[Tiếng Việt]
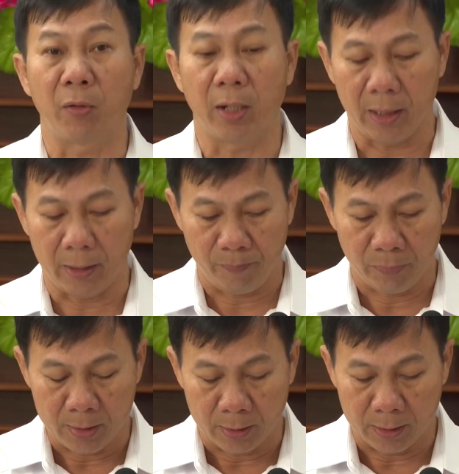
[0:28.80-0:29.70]
trồng
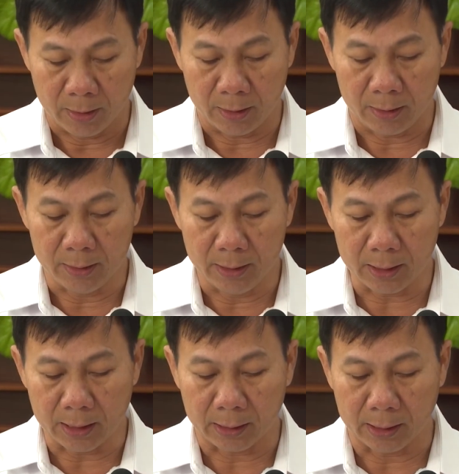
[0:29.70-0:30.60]
6.000 cây hoa
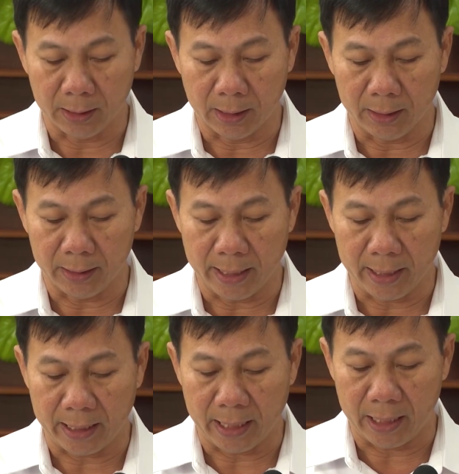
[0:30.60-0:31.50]
kiển gian đường, xây dựng tuyến